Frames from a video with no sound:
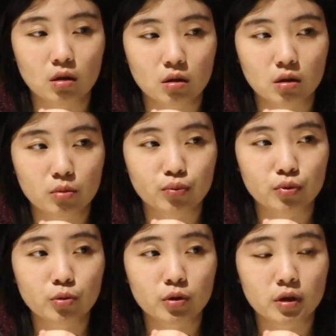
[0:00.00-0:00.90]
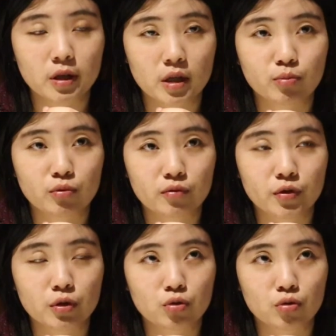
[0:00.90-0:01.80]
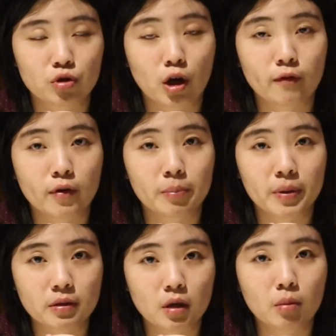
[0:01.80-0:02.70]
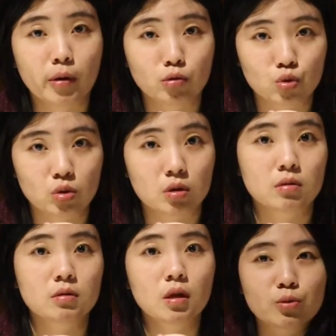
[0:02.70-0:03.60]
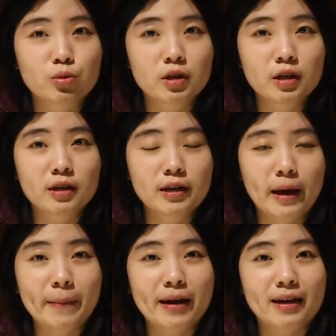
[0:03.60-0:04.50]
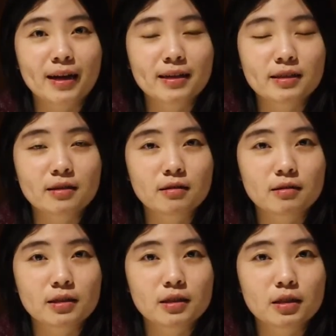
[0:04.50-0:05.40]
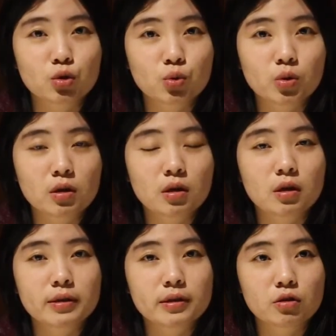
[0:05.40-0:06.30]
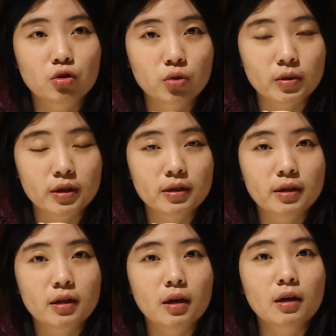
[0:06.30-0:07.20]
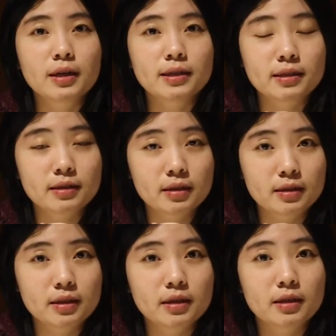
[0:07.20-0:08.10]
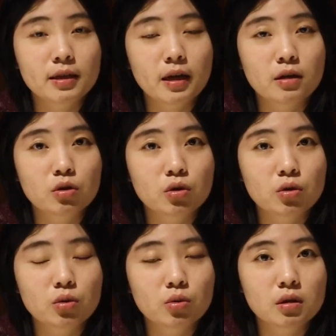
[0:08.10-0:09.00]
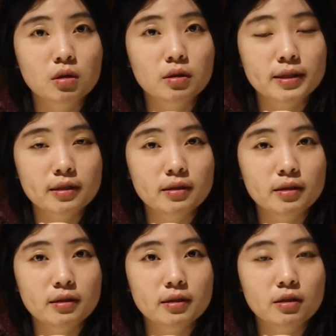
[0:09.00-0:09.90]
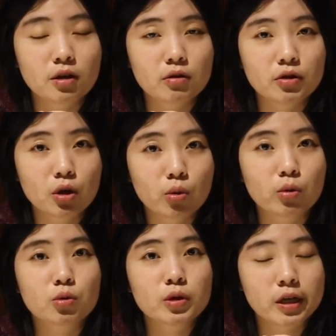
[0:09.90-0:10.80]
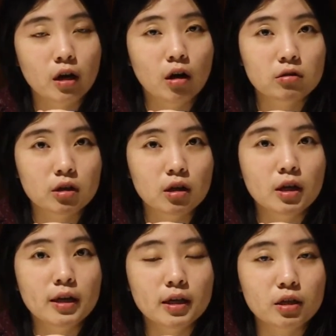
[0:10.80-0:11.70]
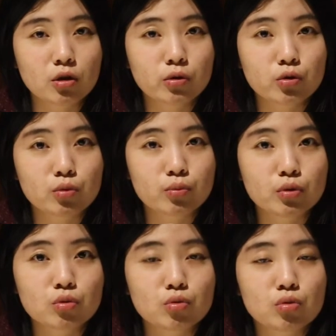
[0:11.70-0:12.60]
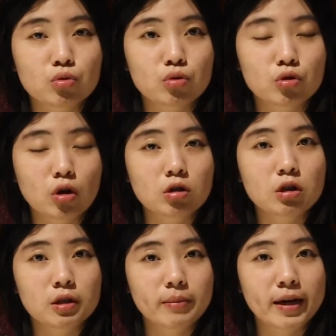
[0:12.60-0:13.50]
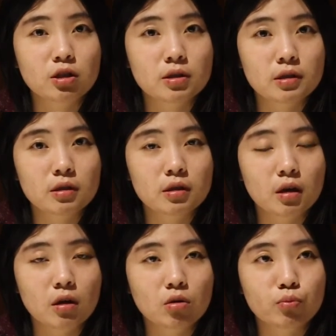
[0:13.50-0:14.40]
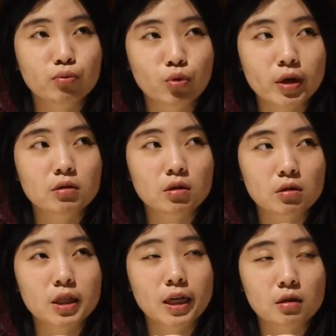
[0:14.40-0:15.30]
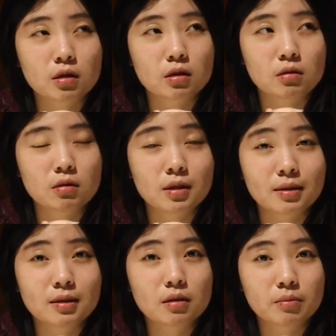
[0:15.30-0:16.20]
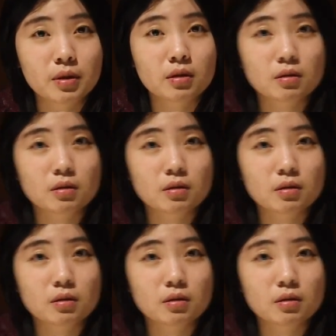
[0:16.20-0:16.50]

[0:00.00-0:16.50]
嗯，不用的那一部分就是要放冰箱保存。我觉得还蛮开心的，自己做了洗手液、洗洁精还有嗯清洁剂，然后效果都挺好的。以后就不用去超市里买这些，然后不断的产生一次性瓶